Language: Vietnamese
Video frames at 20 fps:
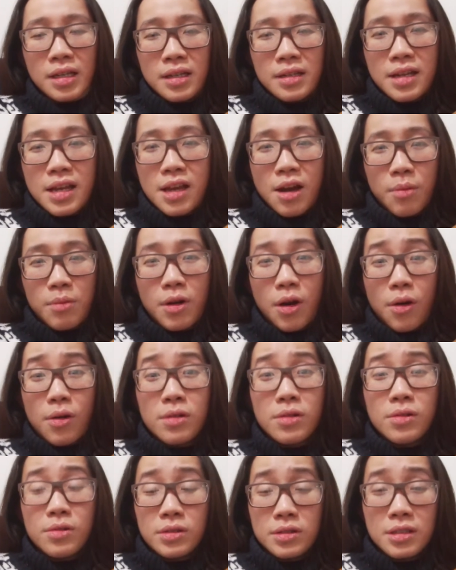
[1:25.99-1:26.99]
đi không
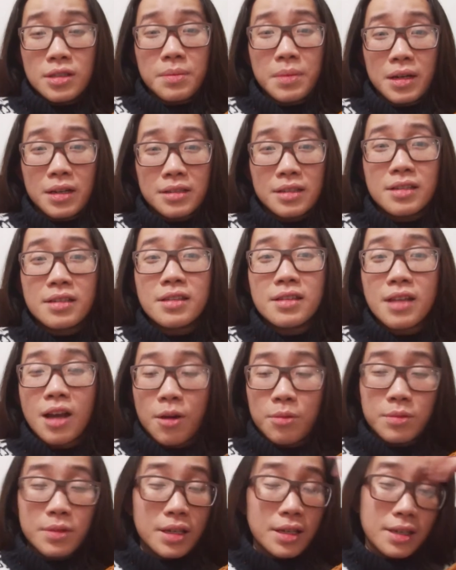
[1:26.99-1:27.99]
nổi luôn nhưng mà người ta thích
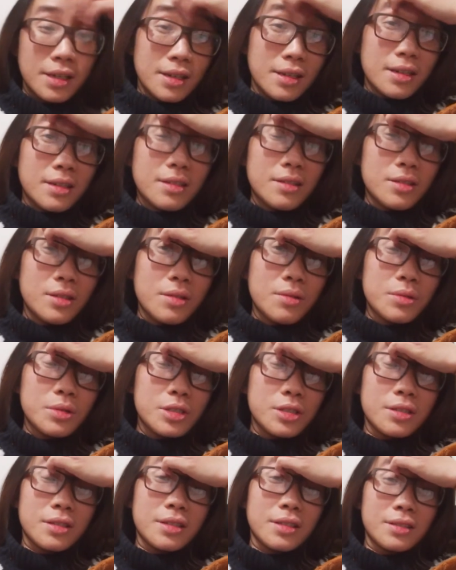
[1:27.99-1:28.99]
học thì vô
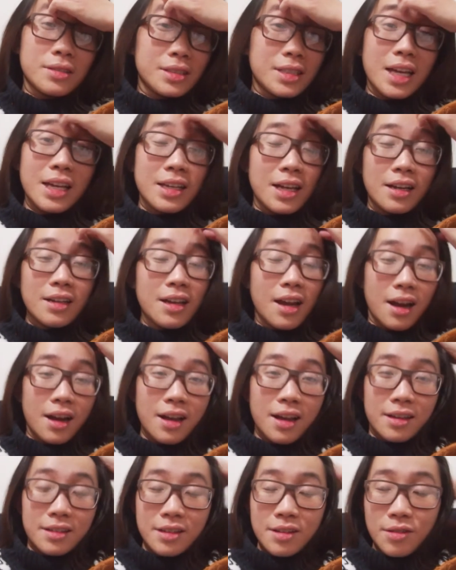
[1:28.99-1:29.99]
trường người ta vẫn nhận
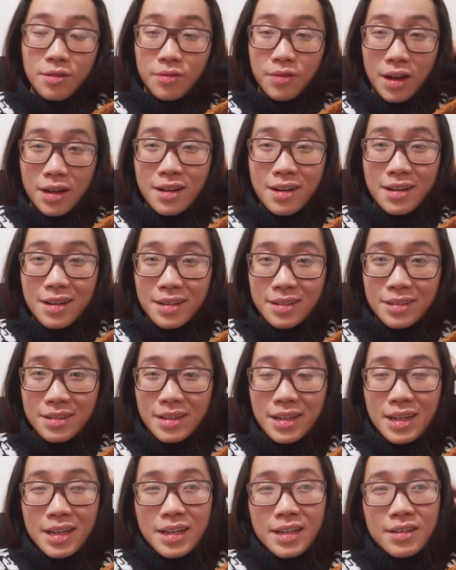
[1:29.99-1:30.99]
à chứ không phải là
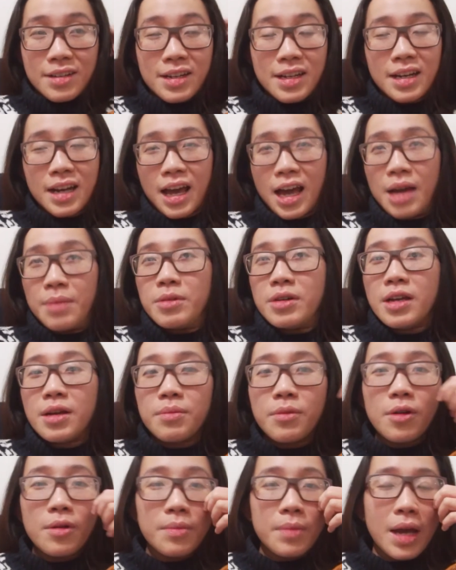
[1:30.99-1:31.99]
riêng là 20
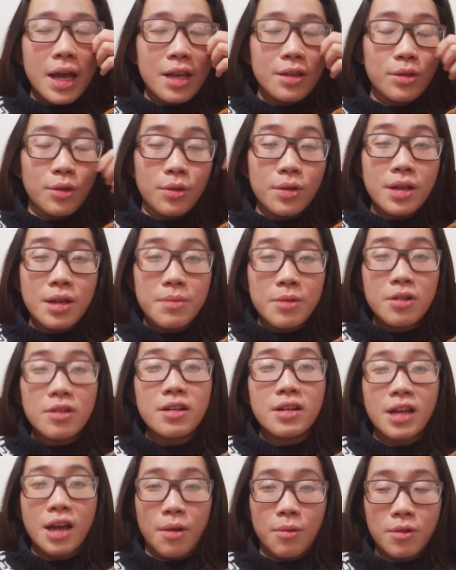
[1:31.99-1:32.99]
21 22 tuổi em có
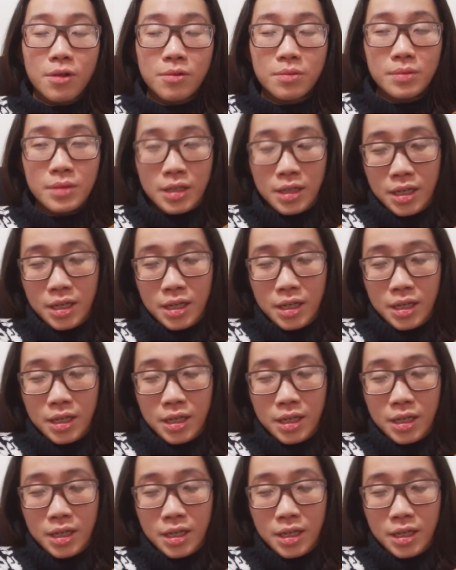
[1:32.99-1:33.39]
nên học không